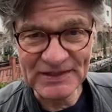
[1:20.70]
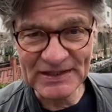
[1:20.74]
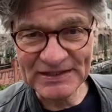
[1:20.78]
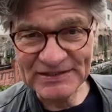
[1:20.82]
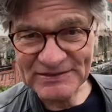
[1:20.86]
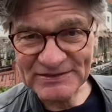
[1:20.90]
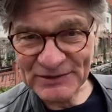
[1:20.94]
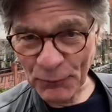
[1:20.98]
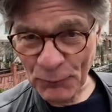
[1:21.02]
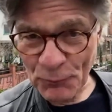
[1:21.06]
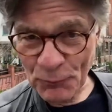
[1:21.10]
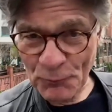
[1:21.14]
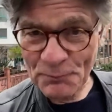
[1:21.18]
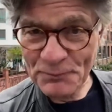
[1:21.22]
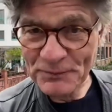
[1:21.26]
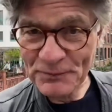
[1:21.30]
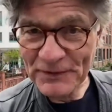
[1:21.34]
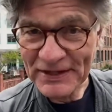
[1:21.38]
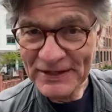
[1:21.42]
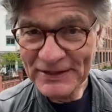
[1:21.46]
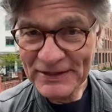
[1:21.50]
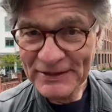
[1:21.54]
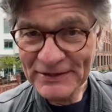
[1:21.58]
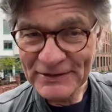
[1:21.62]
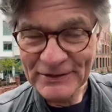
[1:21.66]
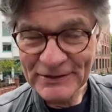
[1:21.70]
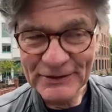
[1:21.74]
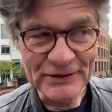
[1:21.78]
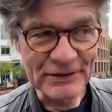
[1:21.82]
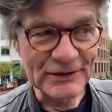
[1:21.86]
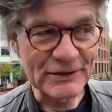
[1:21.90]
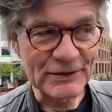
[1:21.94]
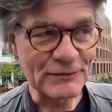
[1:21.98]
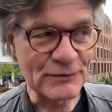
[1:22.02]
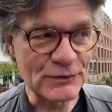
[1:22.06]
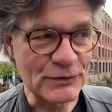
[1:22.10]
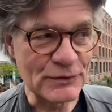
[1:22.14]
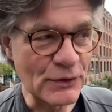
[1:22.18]
da oben
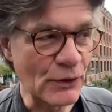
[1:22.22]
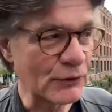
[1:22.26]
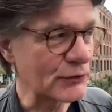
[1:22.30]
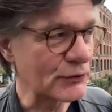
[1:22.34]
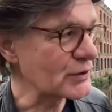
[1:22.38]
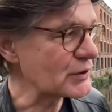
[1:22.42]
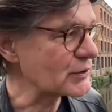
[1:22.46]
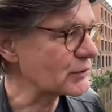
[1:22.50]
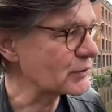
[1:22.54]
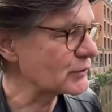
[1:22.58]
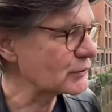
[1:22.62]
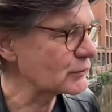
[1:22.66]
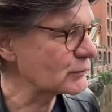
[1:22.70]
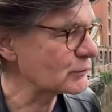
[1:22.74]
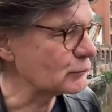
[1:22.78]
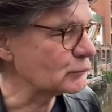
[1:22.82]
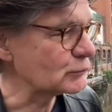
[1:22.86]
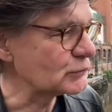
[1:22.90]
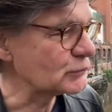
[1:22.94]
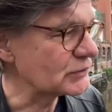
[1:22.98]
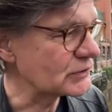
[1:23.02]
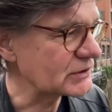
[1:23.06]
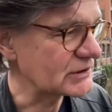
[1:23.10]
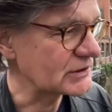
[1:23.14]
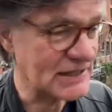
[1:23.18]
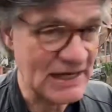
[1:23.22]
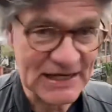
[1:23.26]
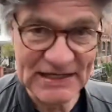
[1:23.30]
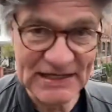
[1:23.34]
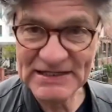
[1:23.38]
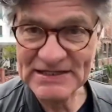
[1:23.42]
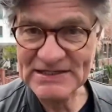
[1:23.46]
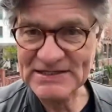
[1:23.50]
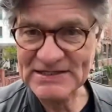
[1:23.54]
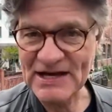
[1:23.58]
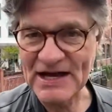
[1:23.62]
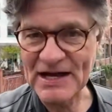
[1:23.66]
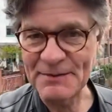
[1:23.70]
äh, neue gute
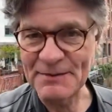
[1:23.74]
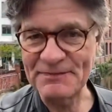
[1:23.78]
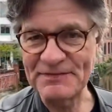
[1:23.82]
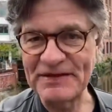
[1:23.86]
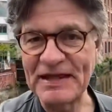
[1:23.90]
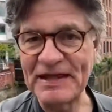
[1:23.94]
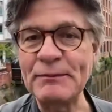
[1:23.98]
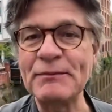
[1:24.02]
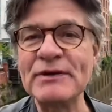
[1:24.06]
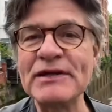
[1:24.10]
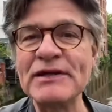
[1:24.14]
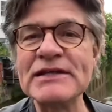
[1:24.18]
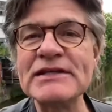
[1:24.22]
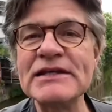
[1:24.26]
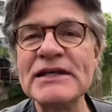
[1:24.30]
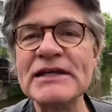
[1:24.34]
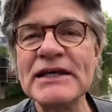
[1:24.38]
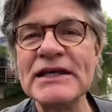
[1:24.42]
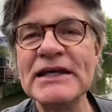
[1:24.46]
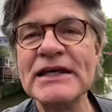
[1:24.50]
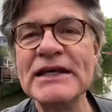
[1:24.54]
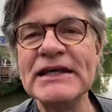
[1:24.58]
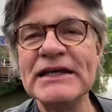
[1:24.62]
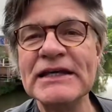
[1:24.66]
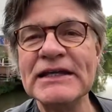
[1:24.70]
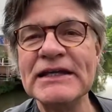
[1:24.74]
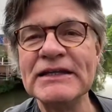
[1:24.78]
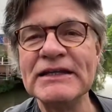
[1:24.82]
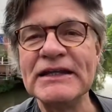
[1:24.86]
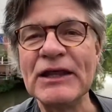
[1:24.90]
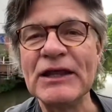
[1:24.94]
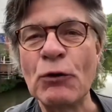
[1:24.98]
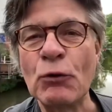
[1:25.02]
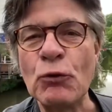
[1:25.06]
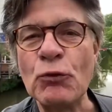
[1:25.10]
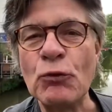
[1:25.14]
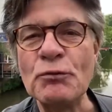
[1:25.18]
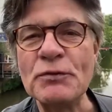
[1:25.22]
Gedanken zu haben, nämlich
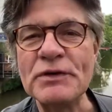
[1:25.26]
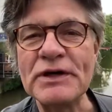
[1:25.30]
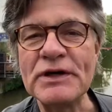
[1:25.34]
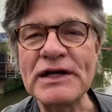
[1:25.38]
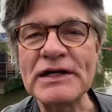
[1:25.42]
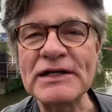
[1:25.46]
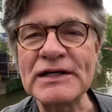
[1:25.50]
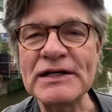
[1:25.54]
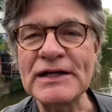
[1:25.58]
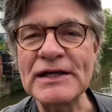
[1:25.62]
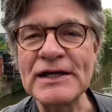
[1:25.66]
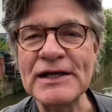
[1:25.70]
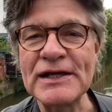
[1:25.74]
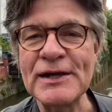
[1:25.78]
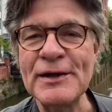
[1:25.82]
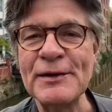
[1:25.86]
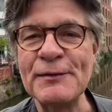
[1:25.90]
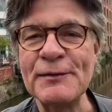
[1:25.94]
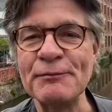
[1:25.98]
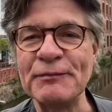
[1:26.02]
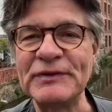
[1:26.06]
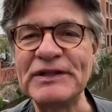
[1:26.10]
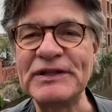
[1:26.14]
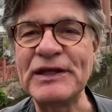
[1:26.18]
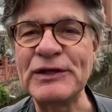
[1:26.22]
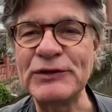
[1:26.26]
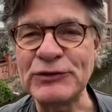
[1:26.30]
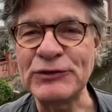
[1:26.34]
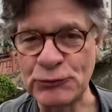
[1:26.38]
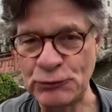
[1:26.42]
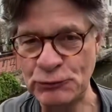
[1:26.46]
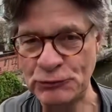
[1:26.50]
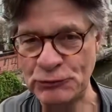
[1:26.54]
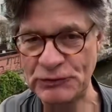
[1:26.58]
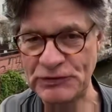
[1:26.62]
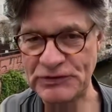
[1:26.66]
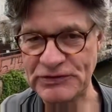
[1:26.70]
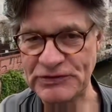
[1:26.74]
der Umgang mit der
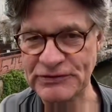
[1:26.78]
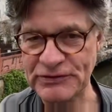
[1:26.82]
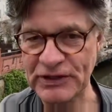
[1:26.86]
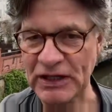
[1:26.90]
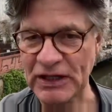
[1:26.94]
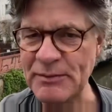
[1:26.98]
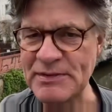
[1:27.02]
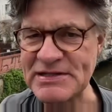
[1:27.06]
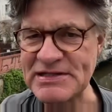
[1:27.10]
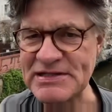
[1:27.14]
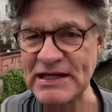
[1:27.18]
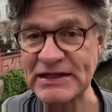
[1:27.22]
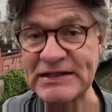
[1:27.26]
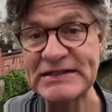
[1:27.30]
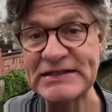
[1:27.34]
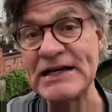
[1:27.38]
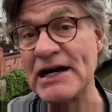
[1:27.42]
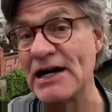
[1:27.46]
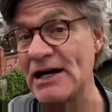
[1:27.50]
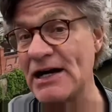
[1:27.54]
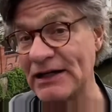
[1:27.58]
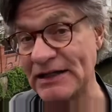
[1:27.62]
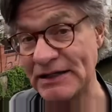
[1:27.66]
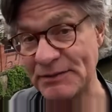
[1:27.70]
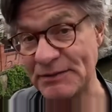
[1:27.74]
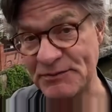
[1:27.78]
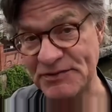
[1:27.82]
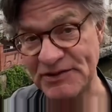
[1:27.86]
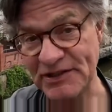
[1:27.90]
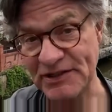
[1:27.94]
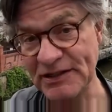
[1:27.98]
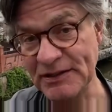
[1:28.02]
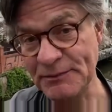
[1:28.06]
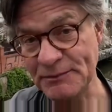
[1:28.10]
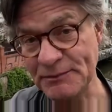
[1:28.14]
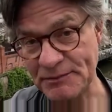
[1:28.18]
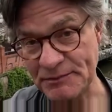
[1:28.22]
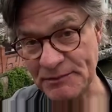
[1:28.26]
Jugend. Da kann man sagen, ja, im
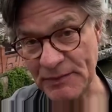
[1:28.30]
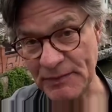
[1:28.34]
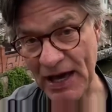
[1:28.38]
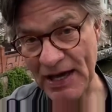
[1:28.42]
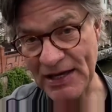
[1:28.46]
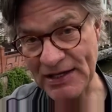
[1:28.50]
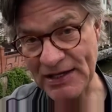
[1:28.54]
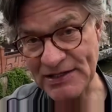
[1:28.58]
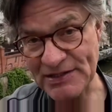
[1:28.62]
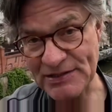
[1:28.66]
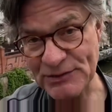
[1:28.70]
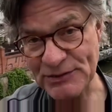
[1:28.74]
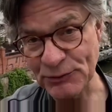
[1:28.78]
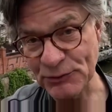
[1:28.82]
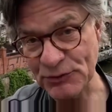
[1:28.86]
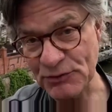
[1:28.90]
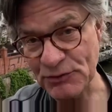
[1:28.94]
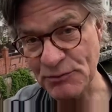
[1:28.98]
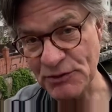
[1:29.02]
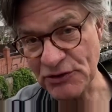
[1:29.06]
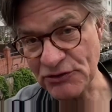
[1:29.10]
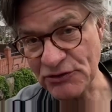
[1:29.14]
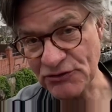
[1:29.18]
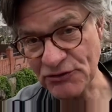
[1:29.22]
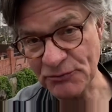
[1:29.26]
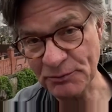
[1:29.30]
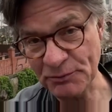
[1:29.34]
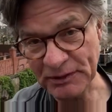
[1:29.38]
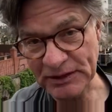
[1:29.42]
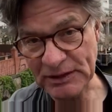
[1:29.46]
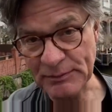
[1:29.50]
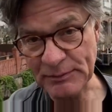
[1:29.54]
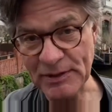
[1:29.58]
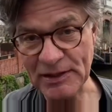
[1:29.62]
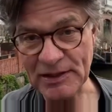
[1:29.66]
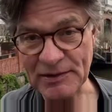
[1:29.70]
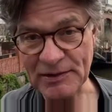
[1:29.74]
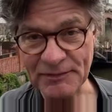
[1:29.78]
Team, alles durchmischt,
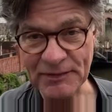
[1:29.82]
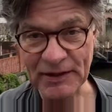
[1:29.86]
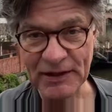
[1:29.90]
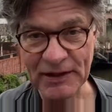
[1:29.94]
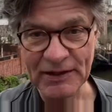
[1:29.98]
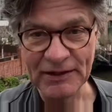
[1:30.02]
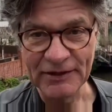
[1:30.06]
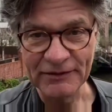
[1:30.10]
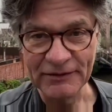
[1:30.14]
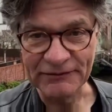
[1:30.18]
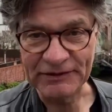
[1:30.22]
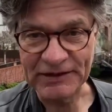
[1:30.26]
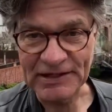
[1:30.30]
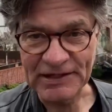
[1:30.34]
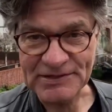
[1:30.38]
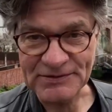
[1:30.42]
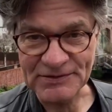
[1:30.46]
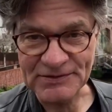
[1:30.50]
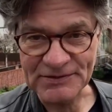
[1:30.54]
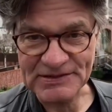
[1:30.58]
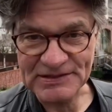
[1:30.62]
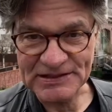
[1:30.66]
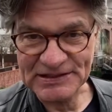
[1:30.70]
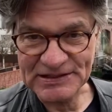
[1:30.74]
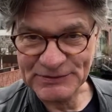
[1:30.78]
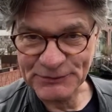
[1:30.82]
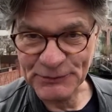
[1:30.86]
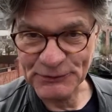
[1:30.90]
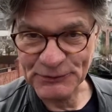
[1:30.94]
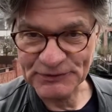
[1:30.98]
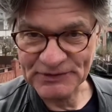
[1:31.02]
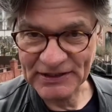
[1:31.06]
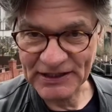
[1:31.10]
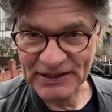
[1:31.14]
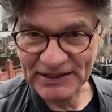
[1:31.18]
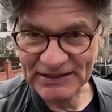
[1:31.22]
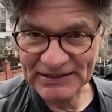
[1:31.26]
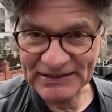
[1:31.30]
prima. Wir lassen uns nicht
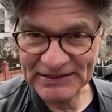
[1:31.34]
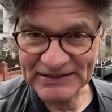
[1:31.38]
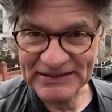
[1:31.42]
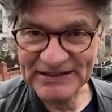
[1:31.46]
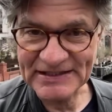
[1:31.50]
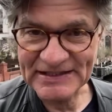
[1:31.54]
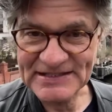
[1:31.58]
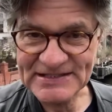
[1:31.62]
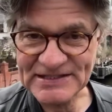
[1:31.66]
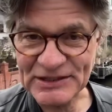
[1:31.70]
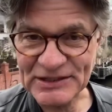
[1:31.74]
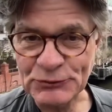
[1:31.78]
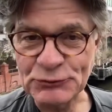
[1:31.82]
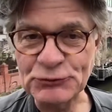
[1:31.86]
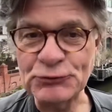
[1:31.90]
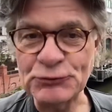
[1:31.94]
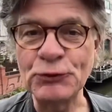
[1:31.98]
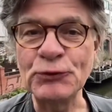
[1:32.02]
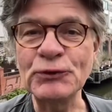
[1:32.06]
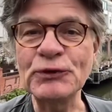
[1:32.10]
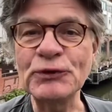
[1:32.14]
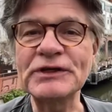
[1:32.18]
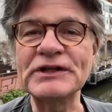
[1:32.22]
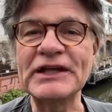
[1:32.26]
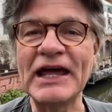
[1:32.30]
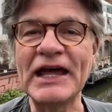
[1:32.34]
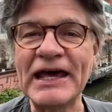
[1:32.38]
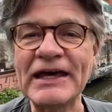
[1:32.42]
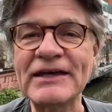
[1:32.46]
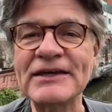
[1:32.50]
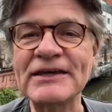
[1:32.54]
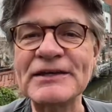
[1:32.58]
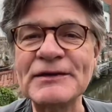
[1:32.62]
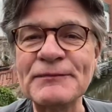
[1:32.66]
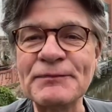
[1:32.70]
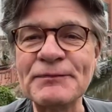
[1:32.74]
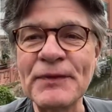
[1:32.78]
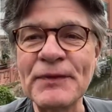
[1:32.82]
zurückdrängen in die Seniorenecke.